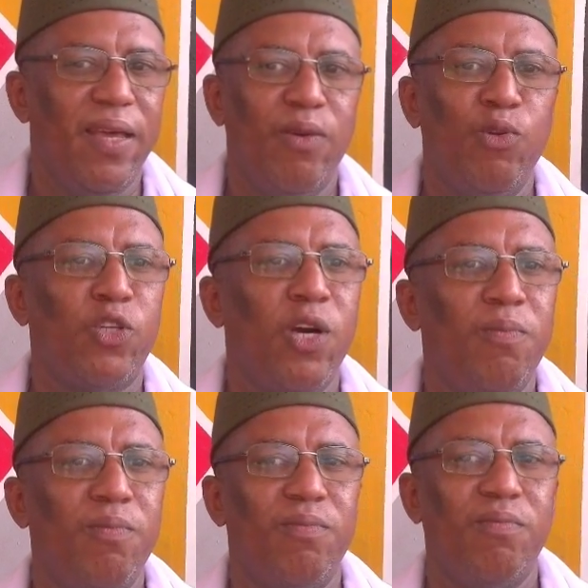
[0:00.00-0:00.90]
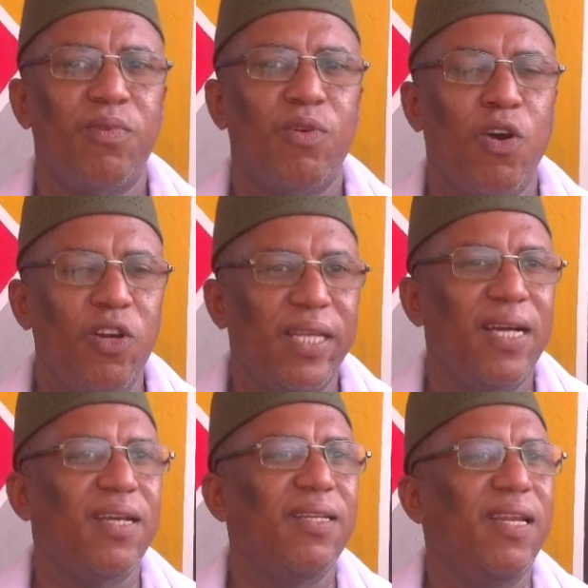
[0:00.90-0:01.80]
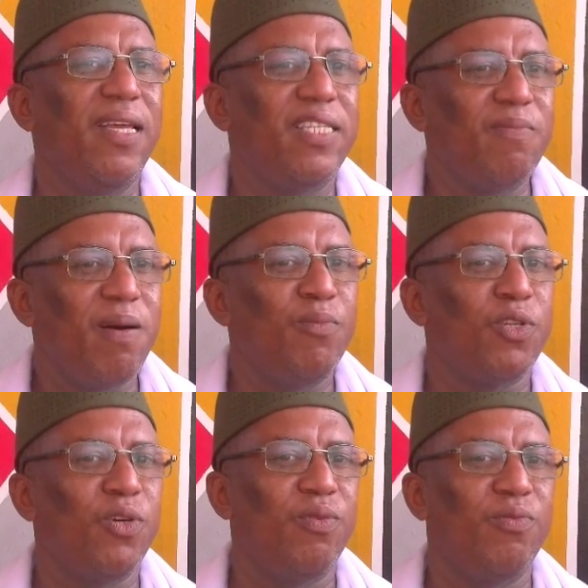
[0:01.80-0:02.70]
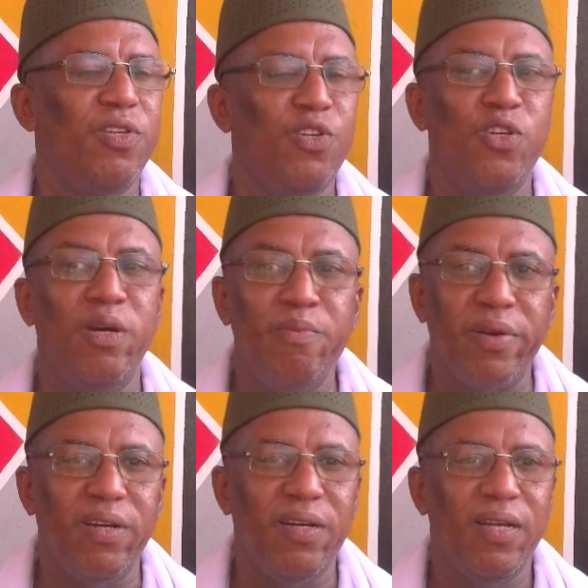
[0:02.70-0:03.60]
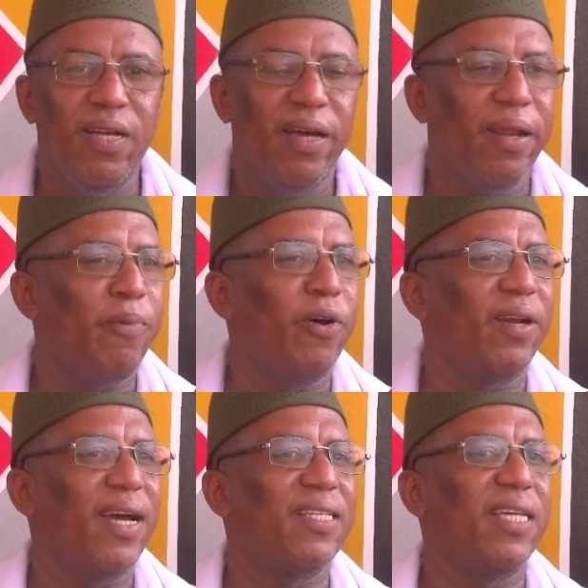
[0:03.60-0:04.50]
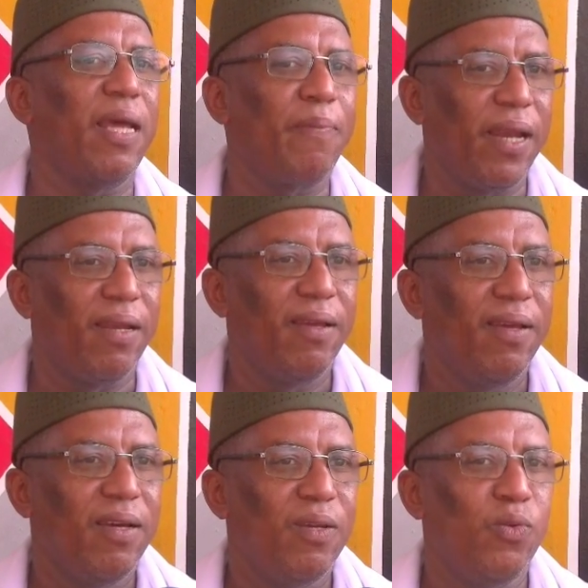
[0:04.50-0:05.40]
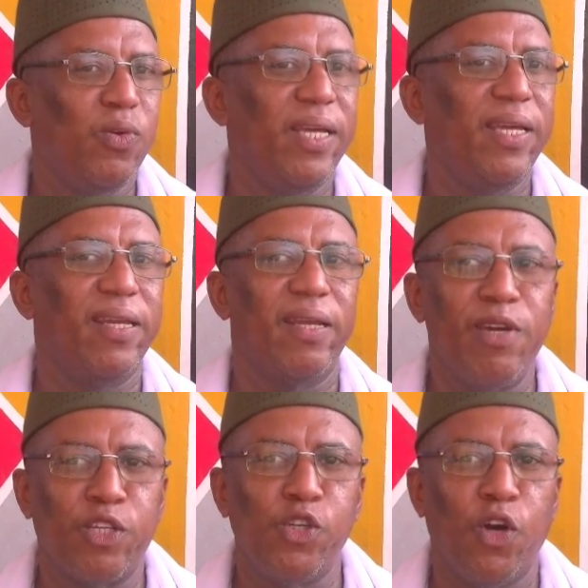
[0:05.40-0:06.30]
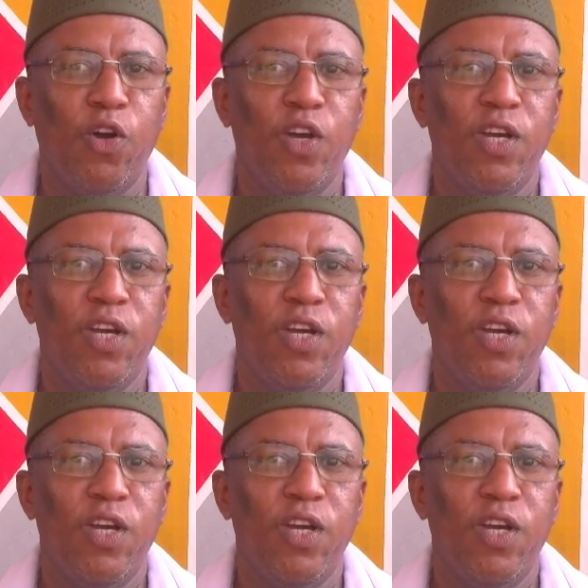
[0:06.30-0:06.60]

nous sommes contents que les imams sont venus nombreux répondre à cet appel. Nous les remercions.